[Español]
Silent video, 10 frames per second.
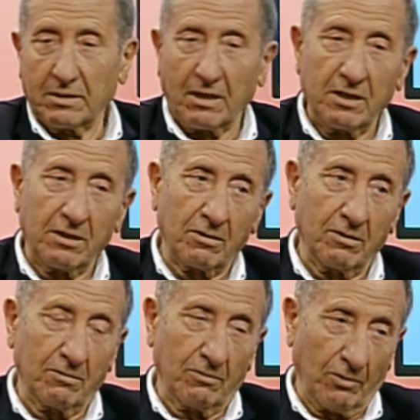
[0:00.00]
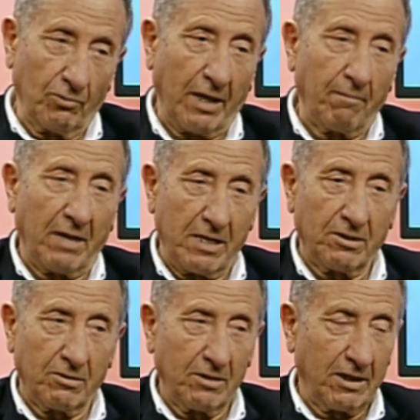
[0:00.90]
¿entiendes? Con un gran
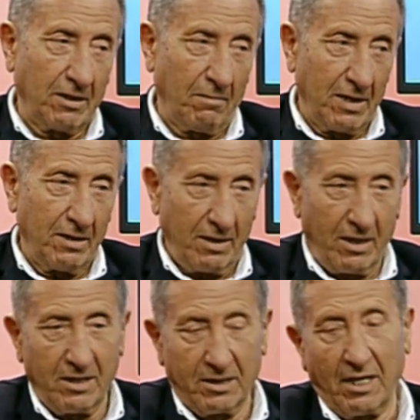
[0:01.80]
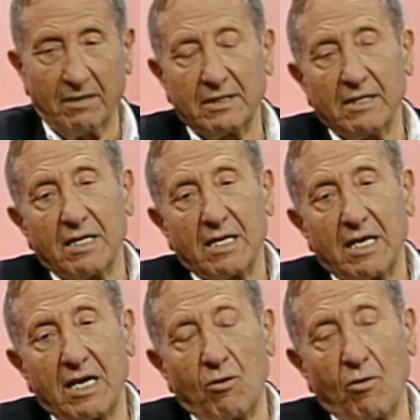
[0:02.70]
maestro que también ahí está.
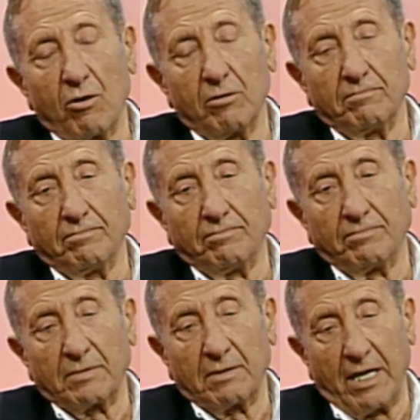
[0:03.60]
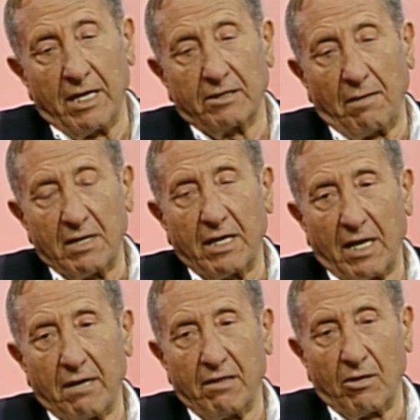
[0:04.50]
Y luego mm, ella también
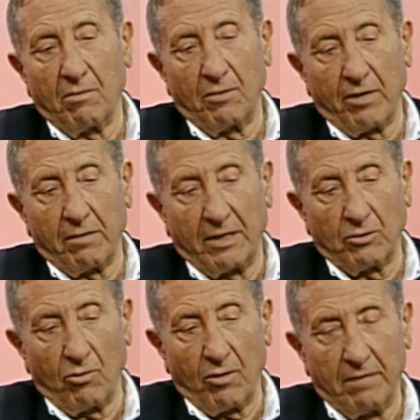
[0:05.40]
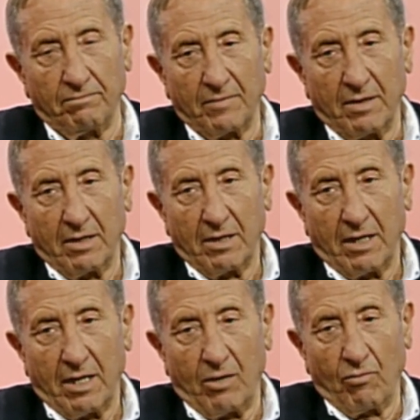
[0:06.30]
ejerce como dermatóloga
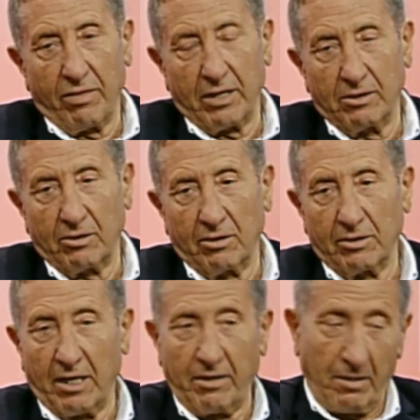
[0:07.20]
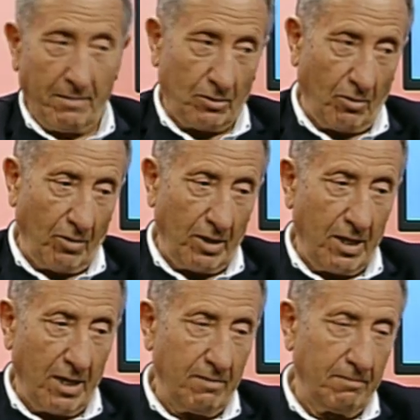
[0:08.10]
en un centro de
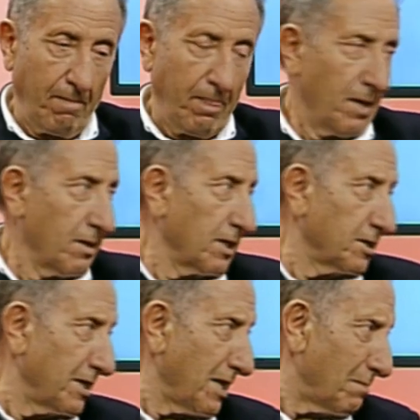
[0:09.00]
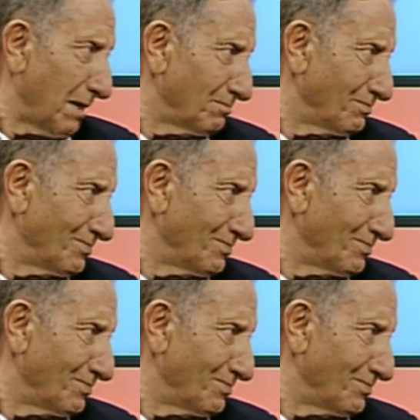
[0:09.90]
dermatología que se llama